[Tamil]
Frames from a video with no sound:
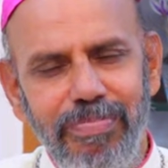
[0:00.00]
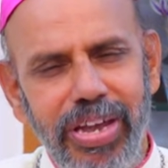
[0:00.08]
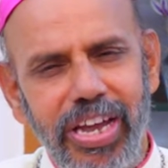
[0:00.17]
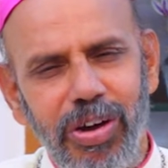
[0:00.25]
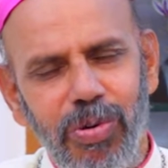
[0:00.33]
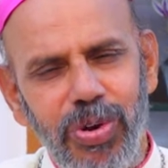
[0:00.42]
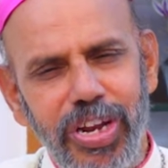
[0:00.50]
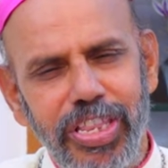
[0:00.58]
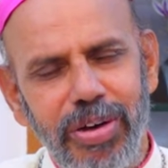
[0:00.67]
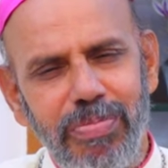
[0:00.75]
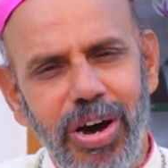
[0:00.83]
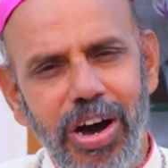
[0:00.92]
மிக
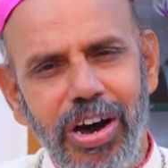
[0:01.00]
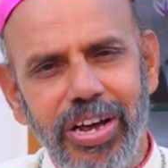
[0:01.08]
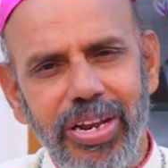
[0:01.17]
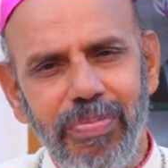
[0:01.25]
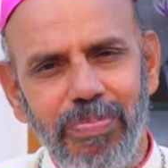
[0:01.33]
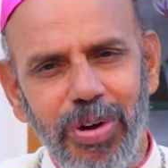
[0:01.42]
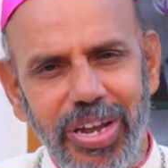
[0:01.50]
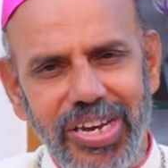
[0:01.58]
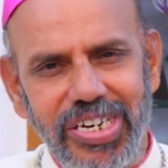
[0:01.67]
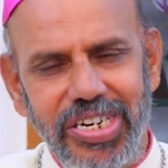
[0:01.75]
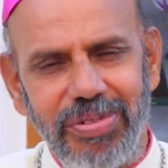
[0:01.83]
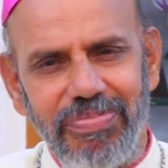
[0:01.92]
உன்னதமான
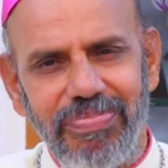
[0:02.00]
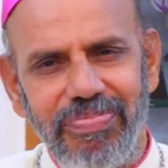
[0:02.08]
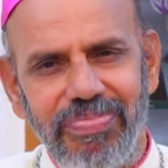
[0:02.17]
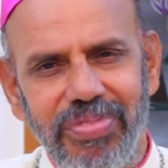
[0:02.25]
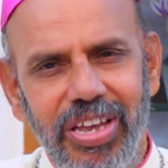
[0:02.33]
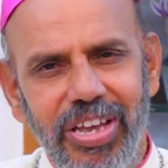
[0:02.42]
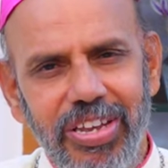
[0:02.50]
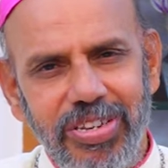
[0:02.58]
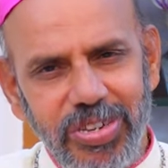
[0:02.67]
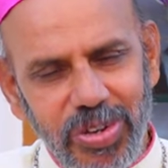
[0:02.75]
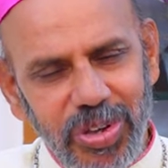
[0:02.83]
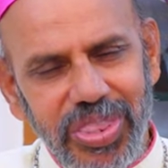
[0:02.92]
பொக்கிஷம்
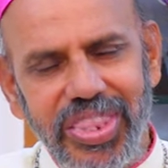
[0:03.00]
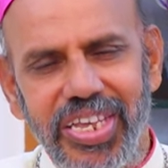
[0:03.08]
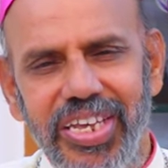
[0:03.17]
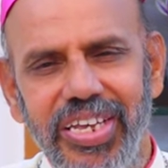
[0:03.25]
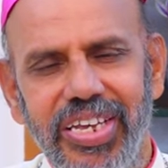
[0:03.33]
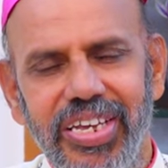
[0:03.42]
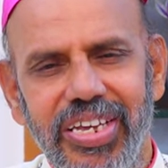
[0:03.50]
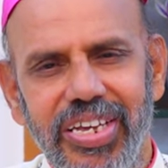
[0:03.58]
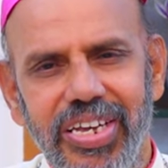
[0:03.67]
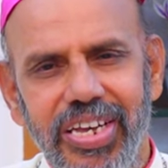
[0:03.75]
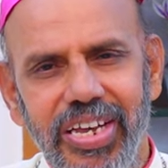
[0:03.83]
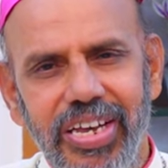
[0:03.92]
சொத்து
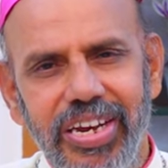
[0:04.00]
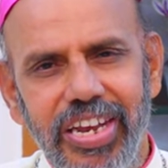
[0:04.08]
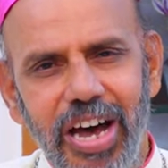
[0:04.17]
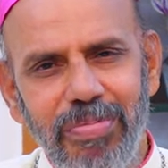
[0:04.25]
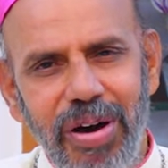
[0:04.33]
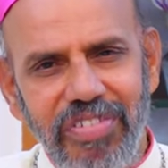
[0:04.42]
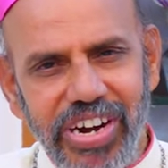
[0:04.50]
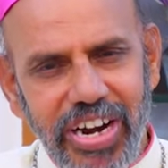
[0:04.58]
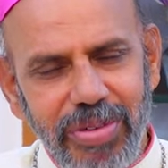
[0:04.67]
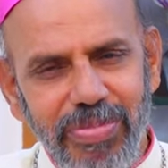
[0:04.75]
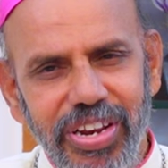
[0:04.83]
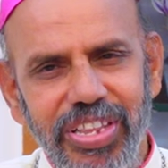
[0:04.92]
நாம்
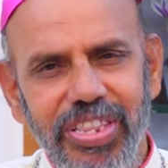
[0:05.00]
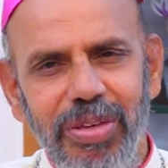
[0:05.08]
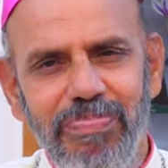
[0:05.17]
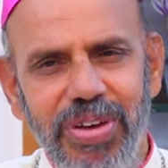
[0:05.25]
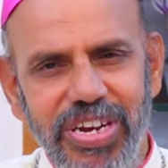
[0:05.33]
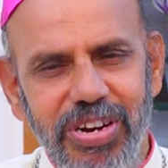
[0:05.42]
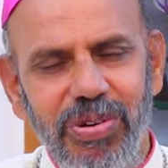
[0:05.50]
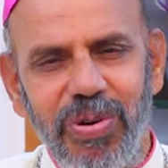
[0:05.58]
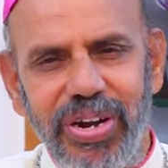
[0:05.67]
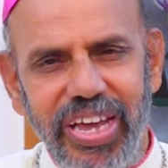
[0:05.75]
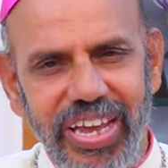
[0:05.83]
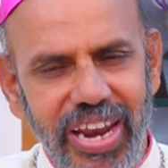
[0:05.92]
அவரிடமிருந்து
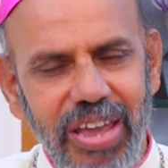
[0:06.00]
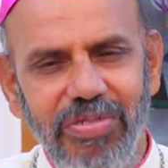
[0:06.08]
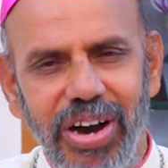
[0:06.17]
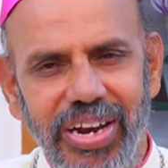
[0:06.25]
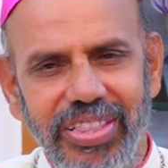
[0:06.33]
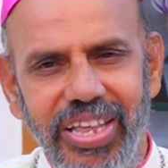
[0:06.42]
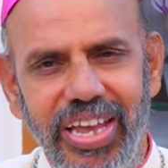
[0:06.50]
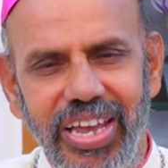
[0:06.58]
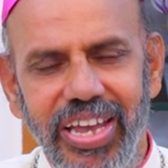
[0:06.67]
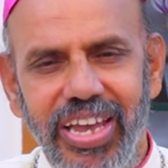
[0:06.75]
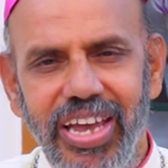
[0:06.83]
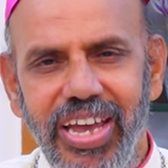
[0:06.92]
பெற்றுக்கொண்ட இறைவார்த்தை
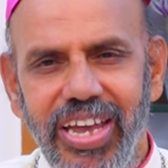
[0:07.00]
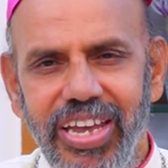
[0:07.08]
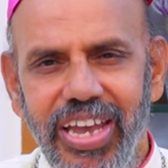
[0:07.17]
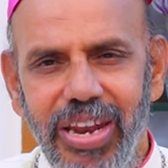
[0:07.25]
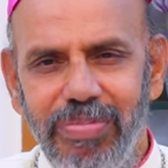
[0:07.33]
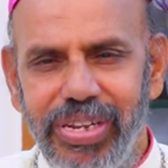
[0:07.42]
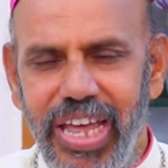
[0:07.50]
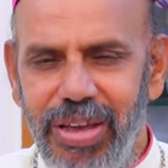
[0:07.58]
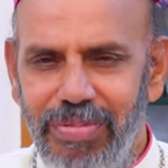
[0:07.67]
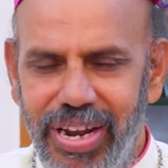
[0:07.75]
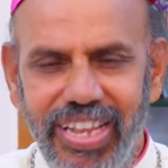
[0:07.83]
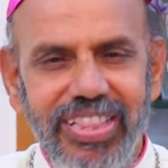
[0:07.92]
என்பதை
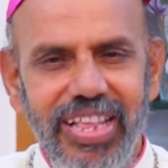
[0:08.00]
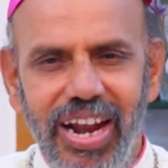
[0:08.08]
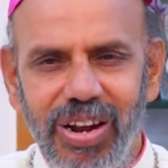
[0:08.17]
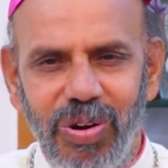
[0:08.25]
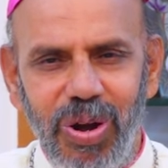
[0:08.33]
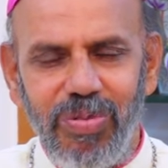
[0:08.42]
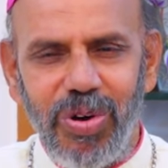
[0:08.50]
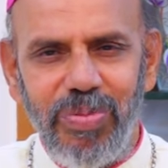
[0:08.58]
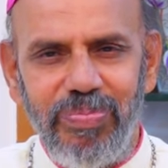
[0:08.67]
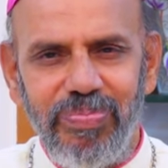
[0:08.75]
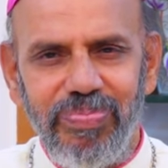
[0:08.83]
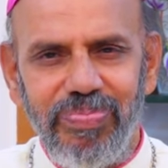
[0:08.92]
மனத்தில் கொள்வோம்